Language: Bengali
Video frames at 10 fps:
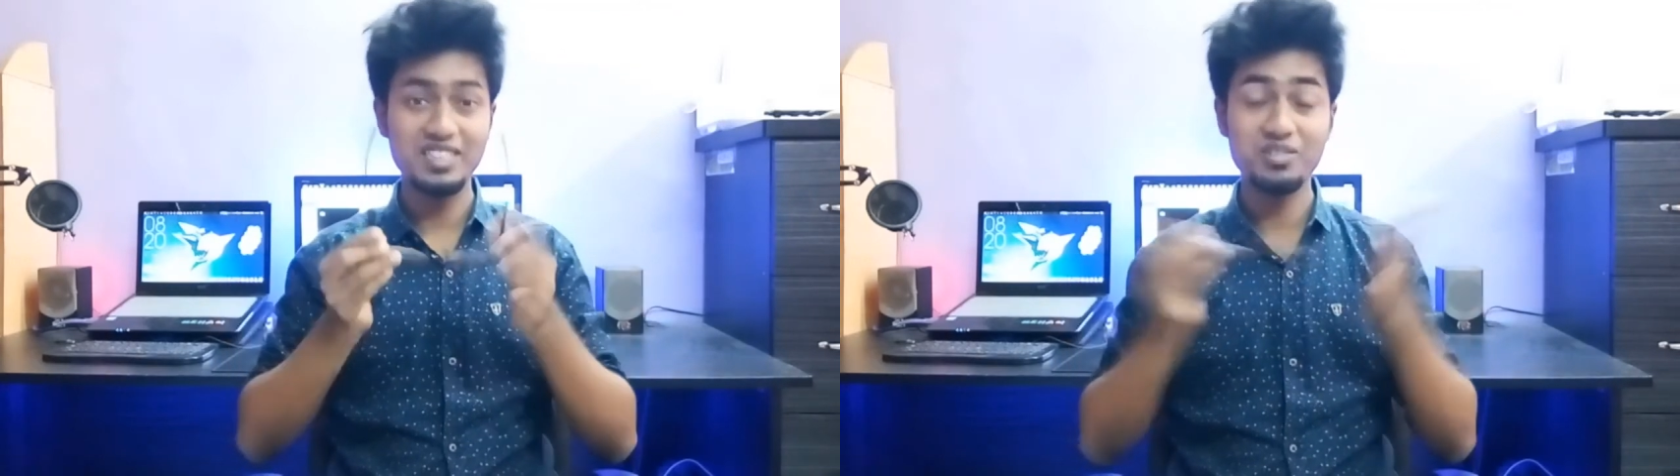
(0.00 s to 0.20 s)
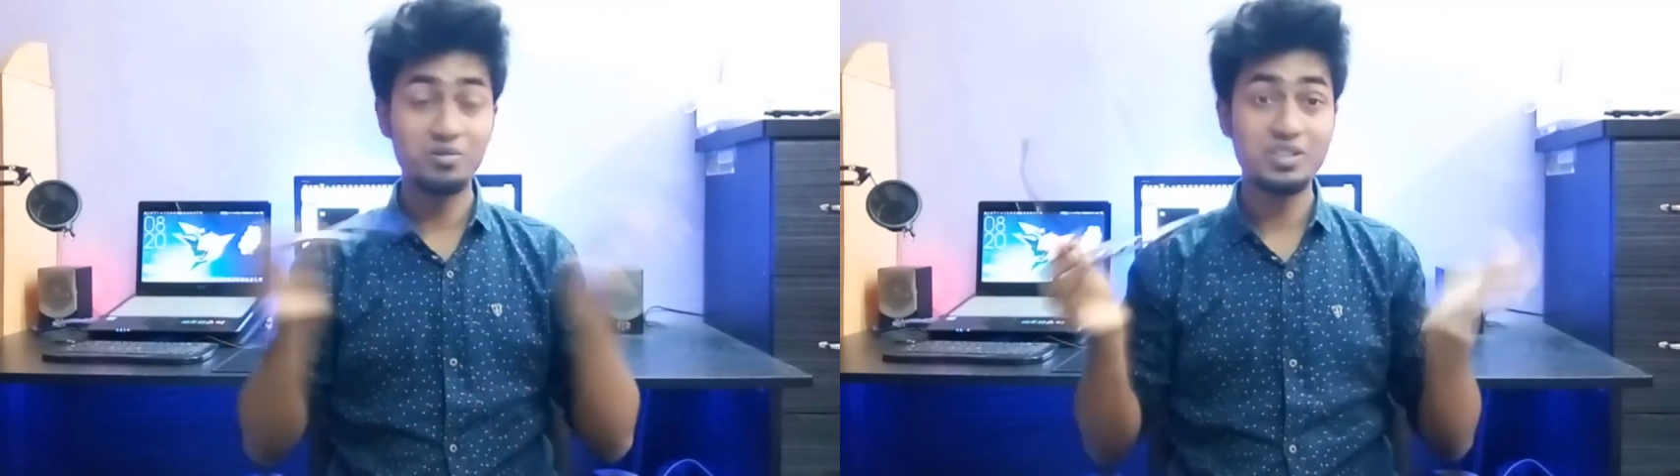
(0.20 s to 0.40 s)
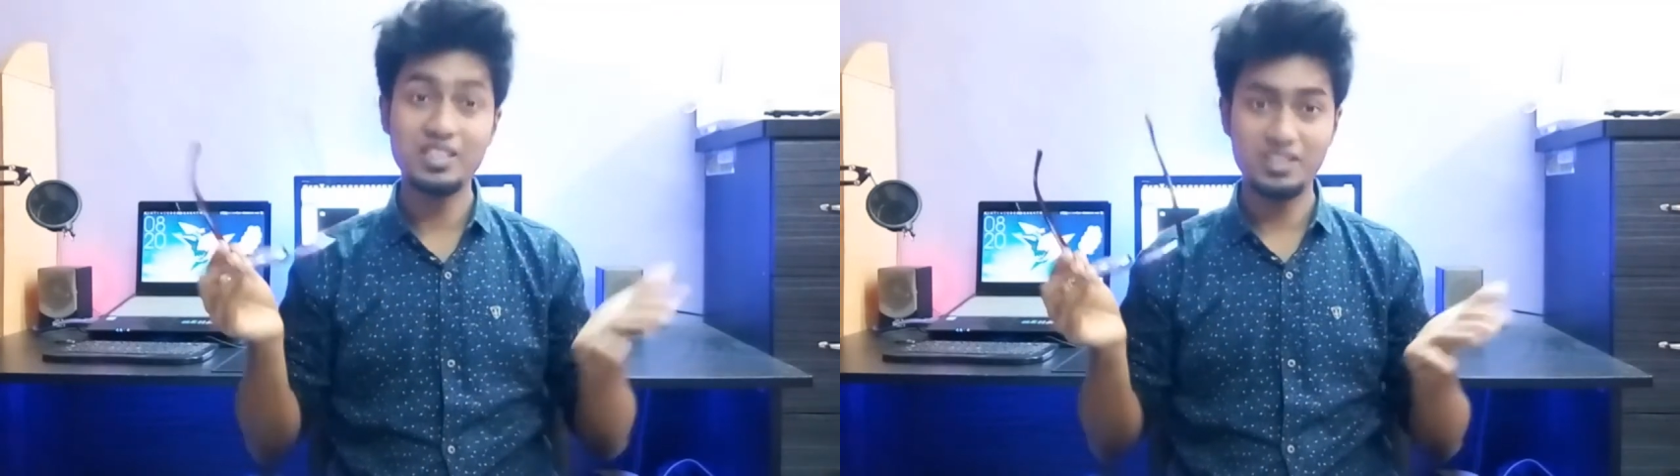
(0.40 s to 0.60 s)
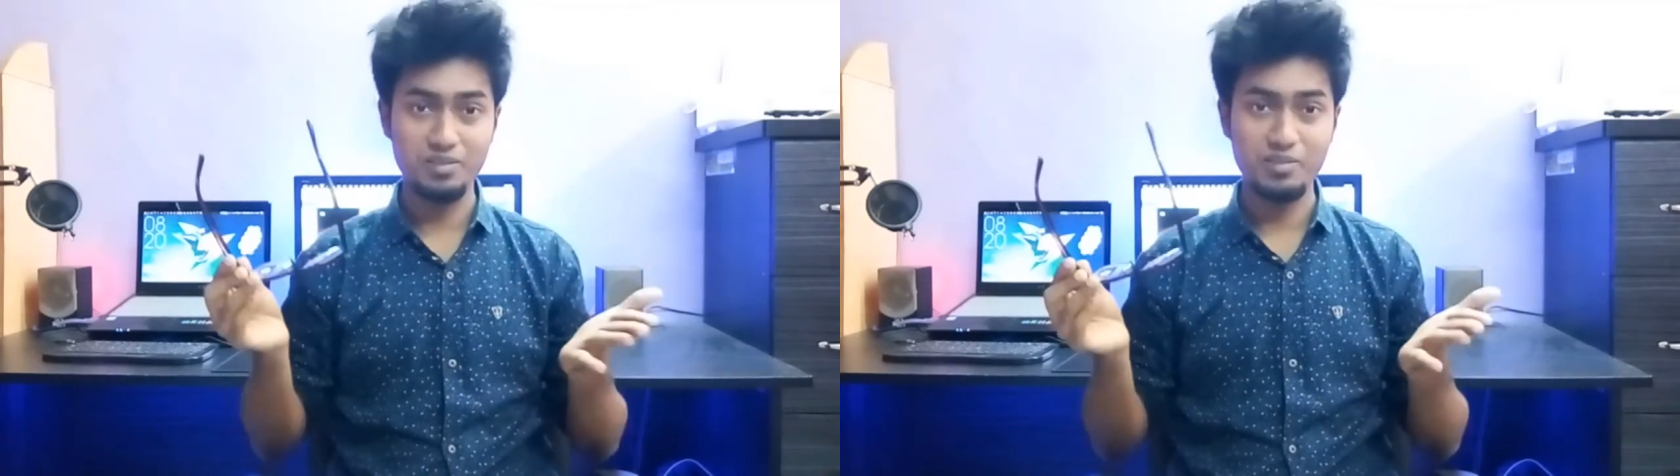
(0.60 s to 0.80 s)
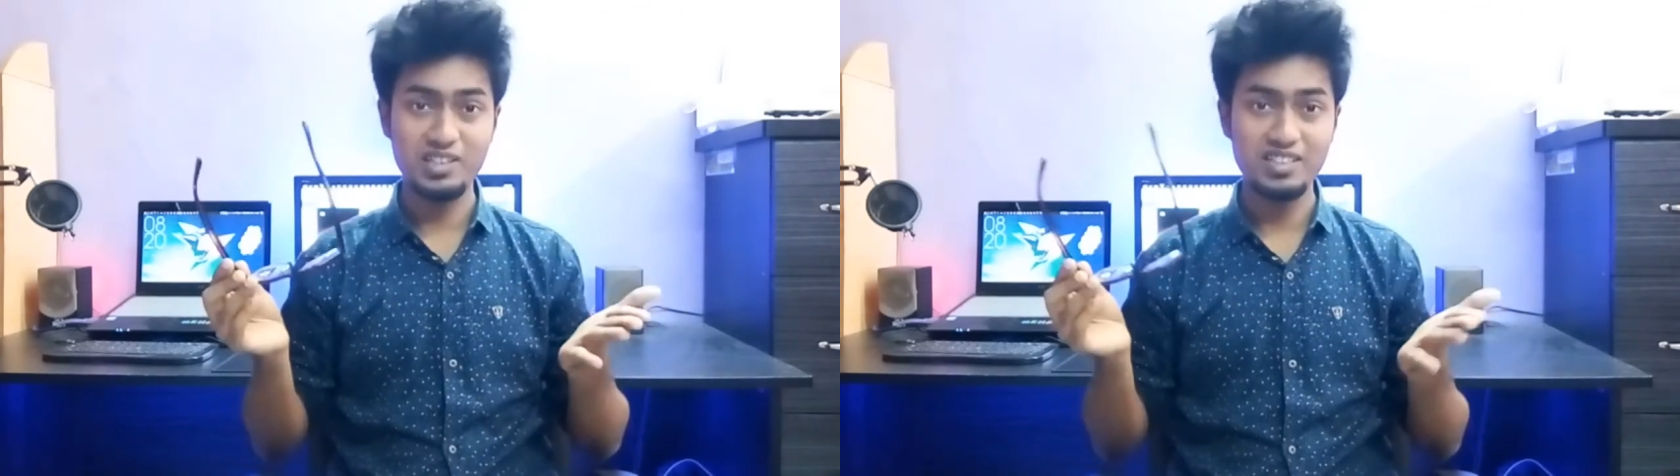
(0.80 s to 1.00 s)
কিছুই
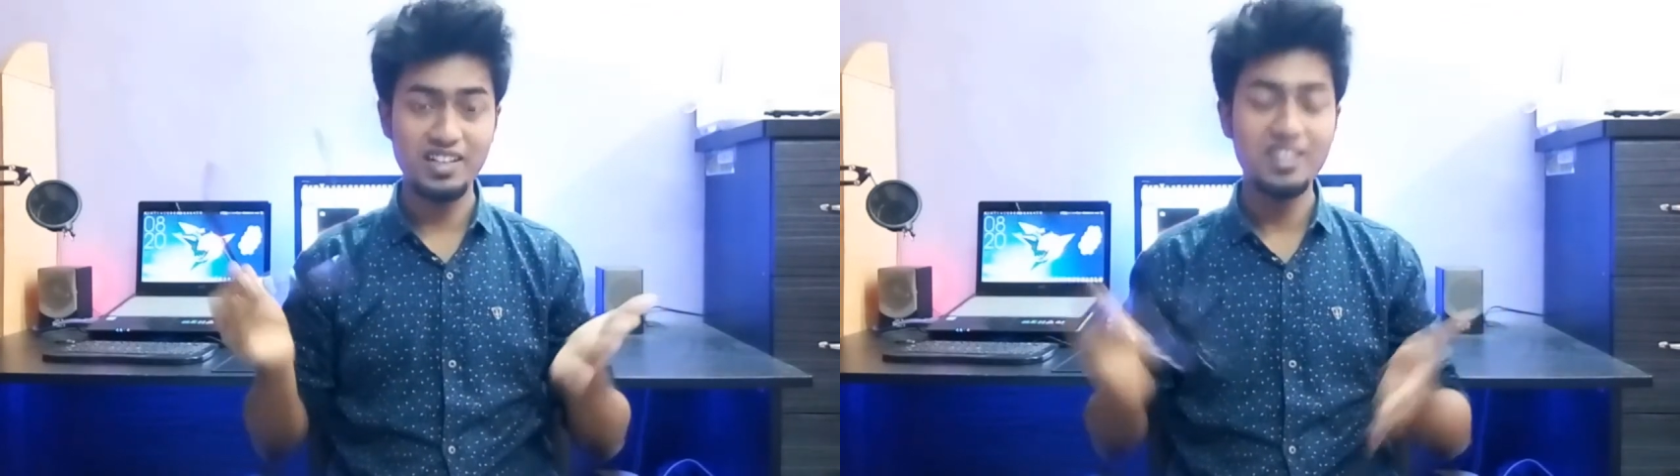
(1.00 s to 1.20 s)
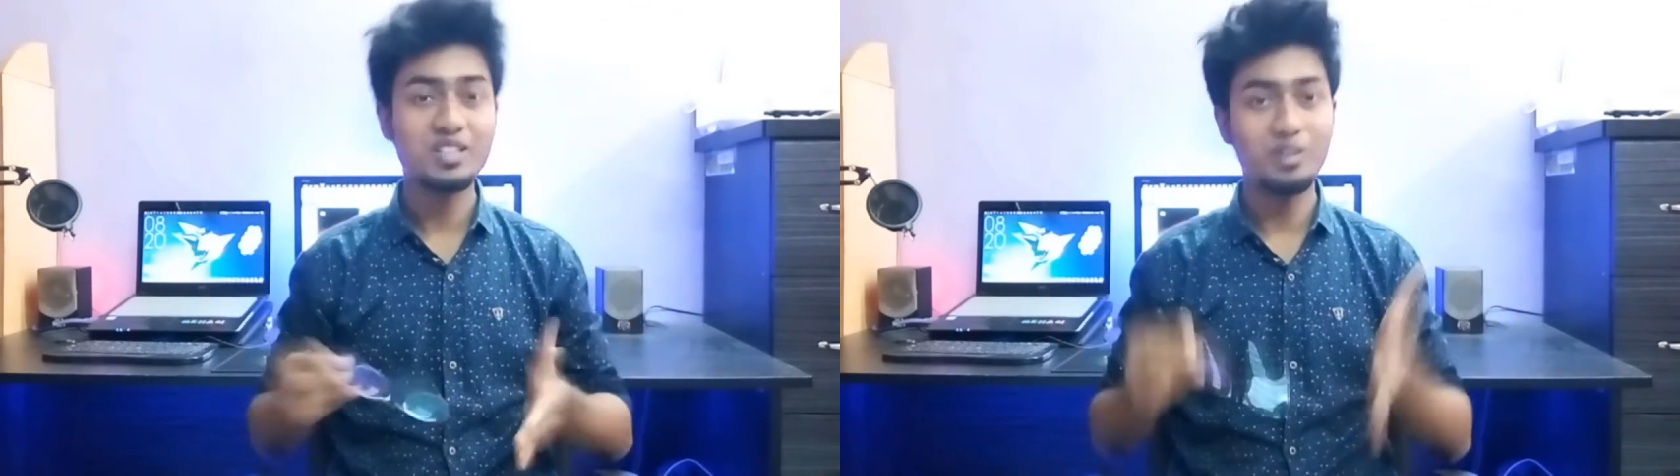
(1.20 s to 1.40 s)
দেখতে পাই না